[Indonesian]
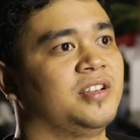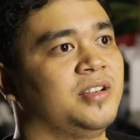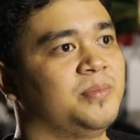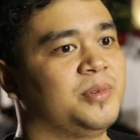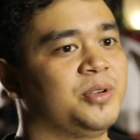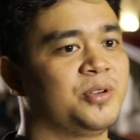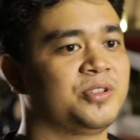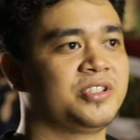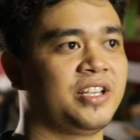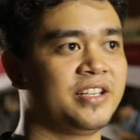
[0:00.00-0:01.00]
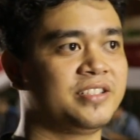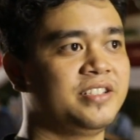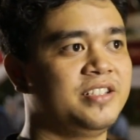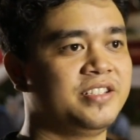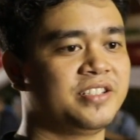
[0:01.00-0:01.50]
Ya, menurut saya
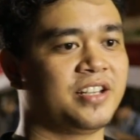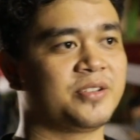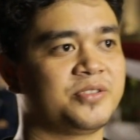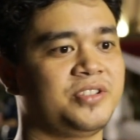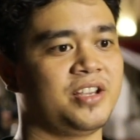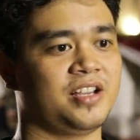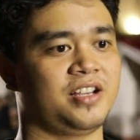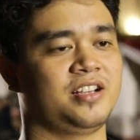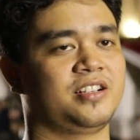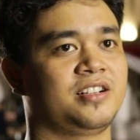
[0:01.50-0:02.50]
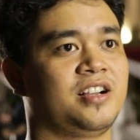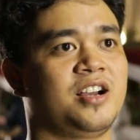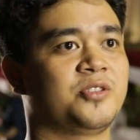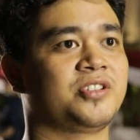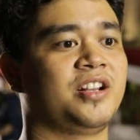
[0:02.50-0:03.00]
sih seharusnya nggak
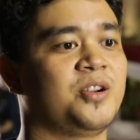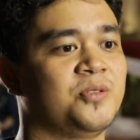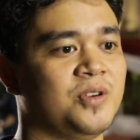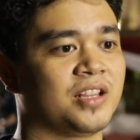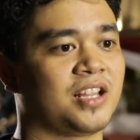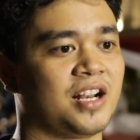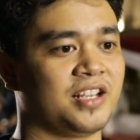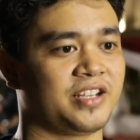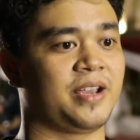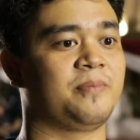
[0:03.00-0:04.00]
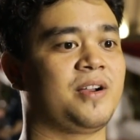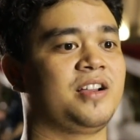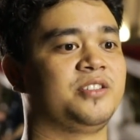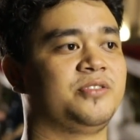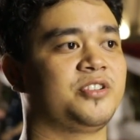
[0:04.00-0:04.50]
harus ada gugatan lagi ke MK
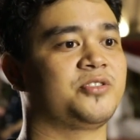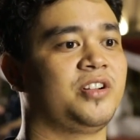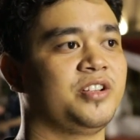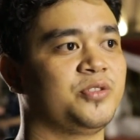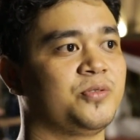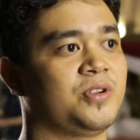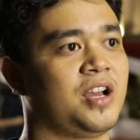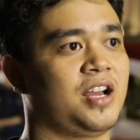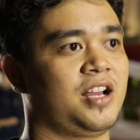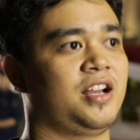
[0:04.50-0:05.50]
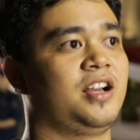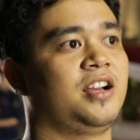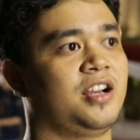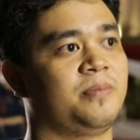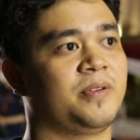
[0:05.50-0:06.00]
gitu ya. Soalnya itu udah
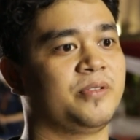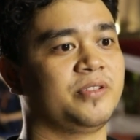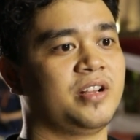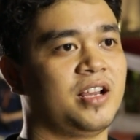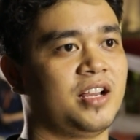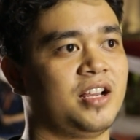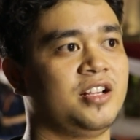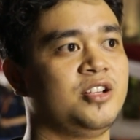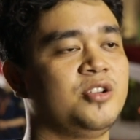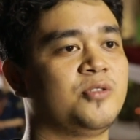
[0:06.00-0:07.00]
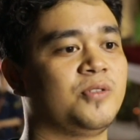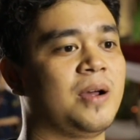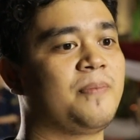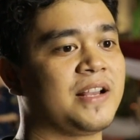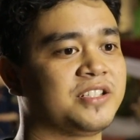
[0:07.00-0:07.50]
apa namanya udah
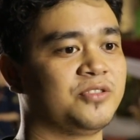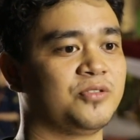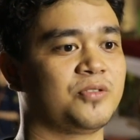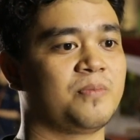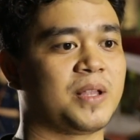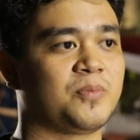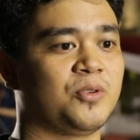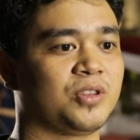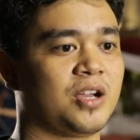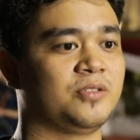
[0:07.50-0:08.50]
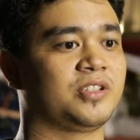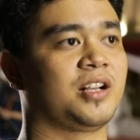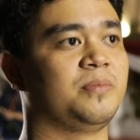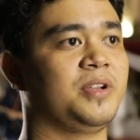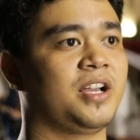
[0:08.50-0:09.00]
udah pas gitu untuk 40 tahun
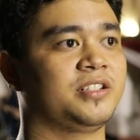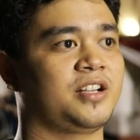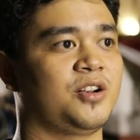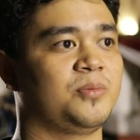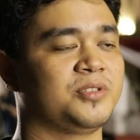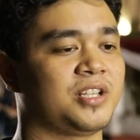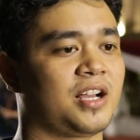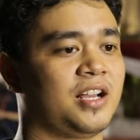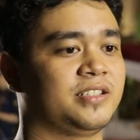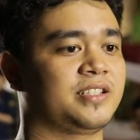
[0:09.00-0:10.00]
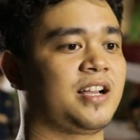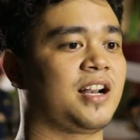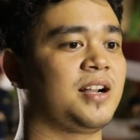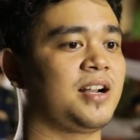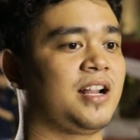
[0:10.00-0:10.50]
terlebih kan kalau misalkan
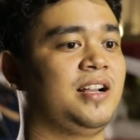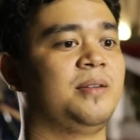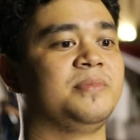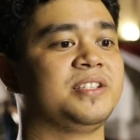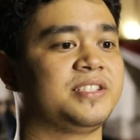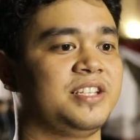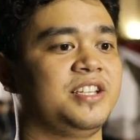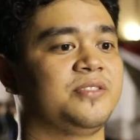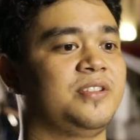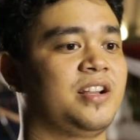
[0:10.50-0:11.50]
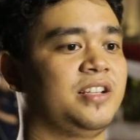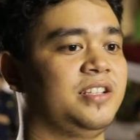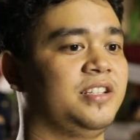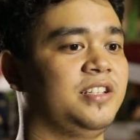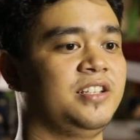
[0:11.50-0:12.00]
sekarang ada misi gitu
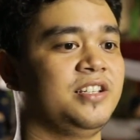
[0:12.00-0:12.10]
dari